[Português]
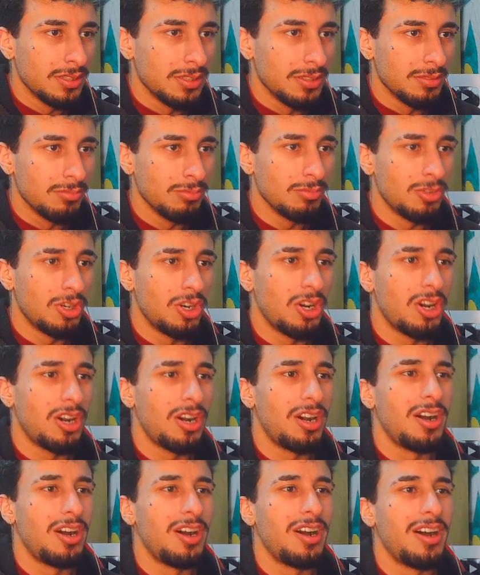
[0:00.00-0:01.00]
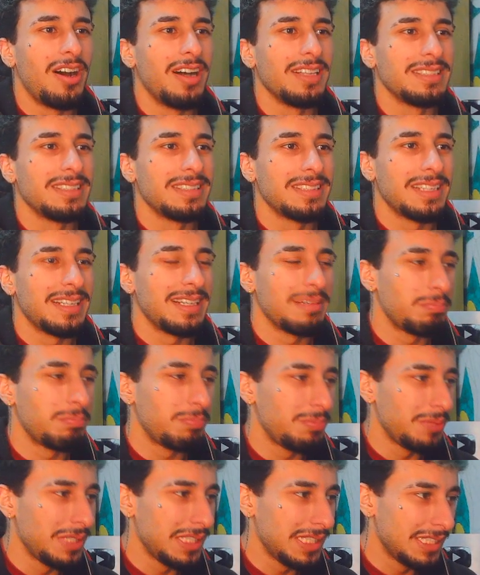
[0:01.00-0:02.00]
Nossa,
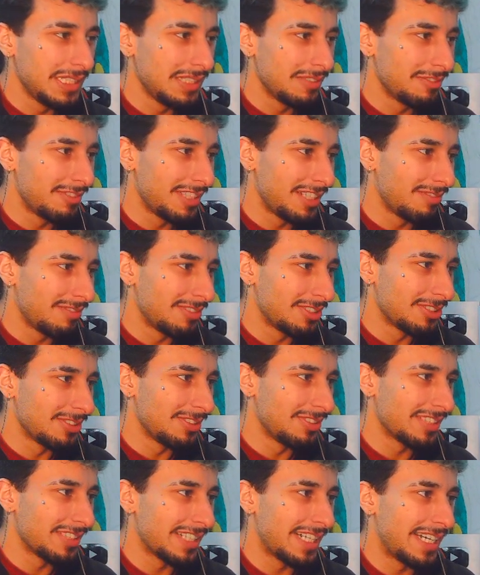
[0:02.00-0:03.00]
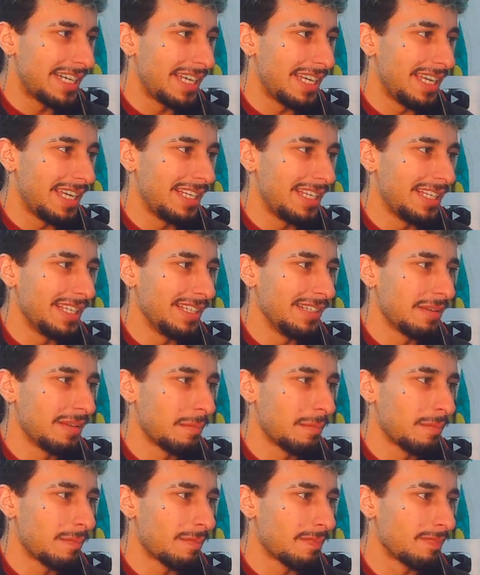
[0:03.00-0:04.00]
Pig, velho. Vou colocar ela.
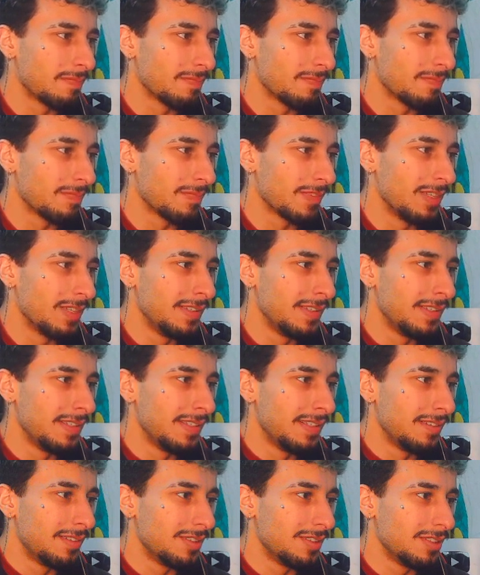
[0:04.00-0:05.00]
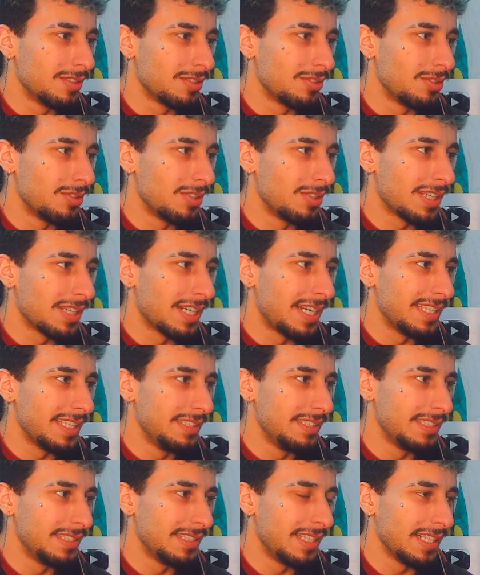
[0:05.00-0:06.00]
Hum, vou colocar
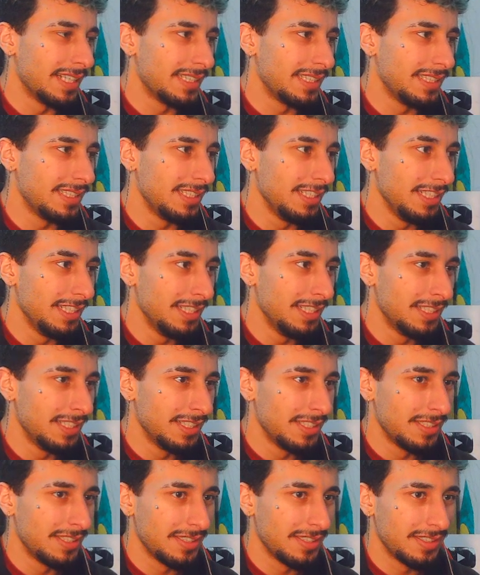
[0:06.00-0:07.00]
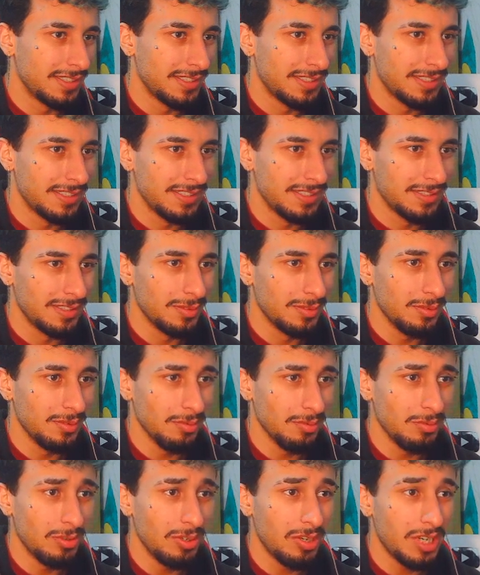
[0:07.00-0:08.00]
esse daqui.
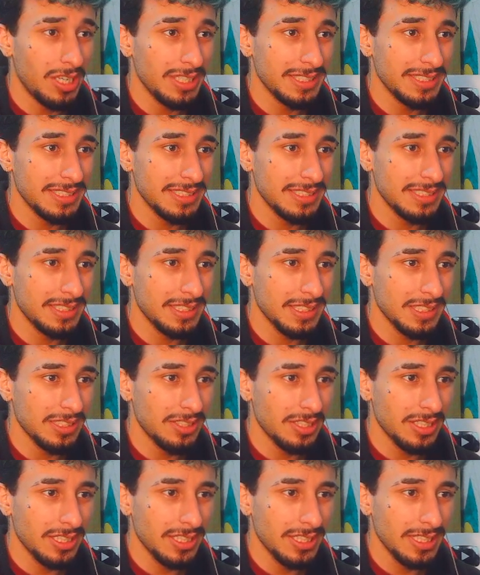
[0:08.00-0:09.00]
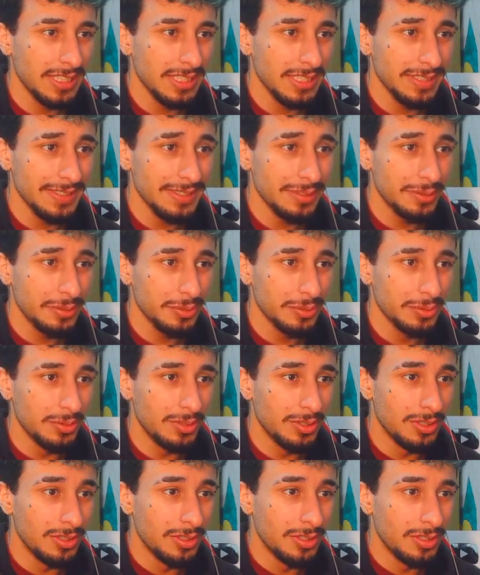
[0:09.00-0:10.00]
Nossa senhora, olha
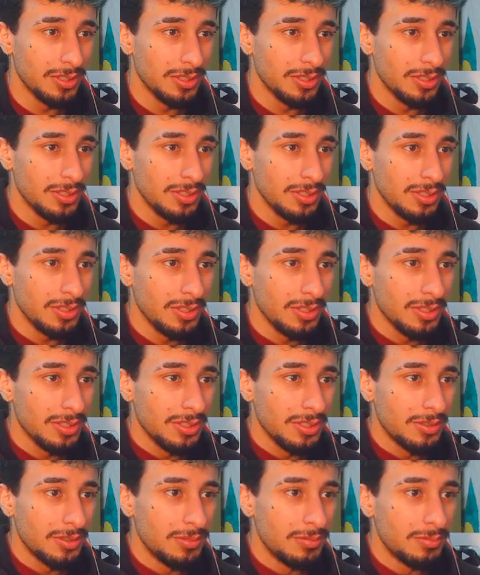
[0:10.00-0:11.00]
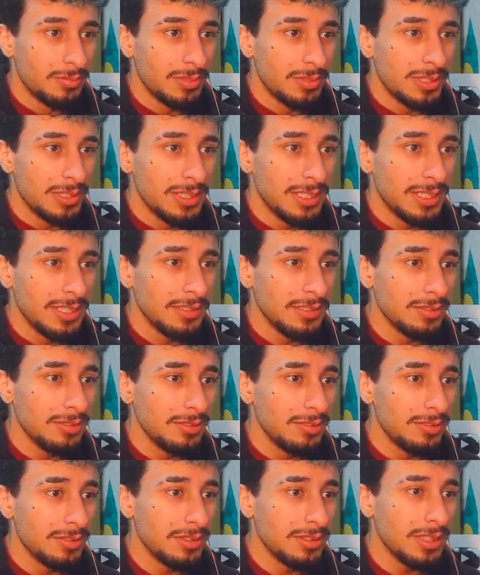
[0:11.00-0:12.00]
isso.
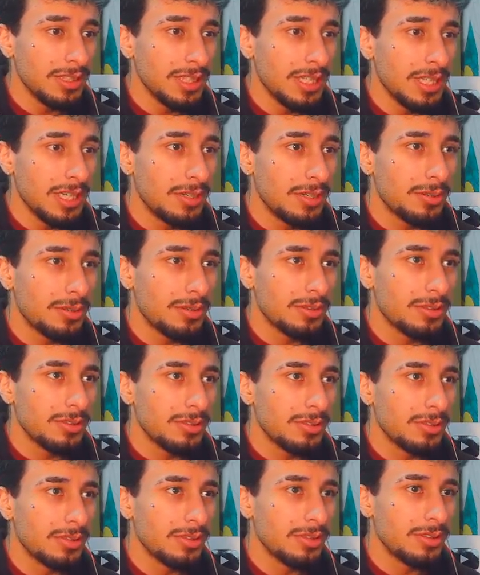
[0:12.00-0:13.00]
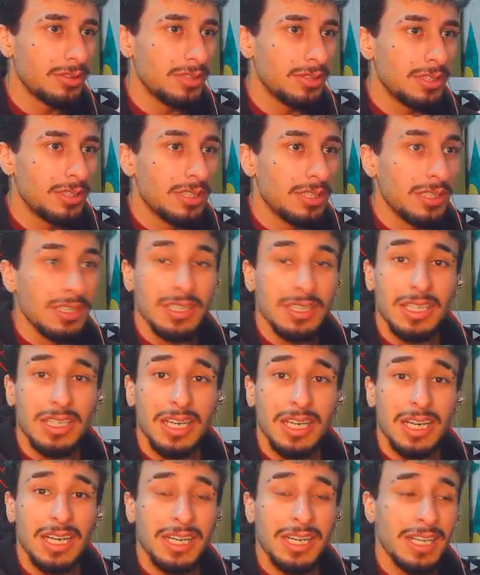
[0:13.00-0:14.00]
Mano do céu.
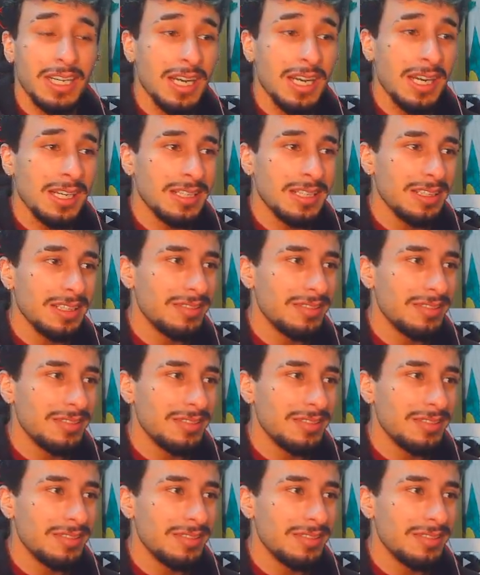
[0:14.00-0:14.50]
Caraca,